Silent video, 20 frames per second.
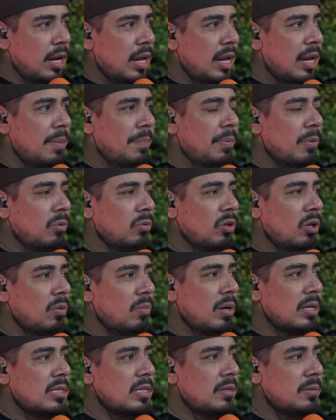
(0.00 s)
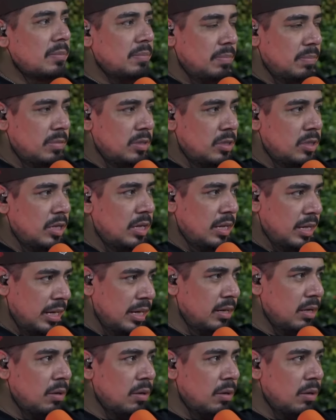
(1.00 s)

La, pregunta nomás es si crees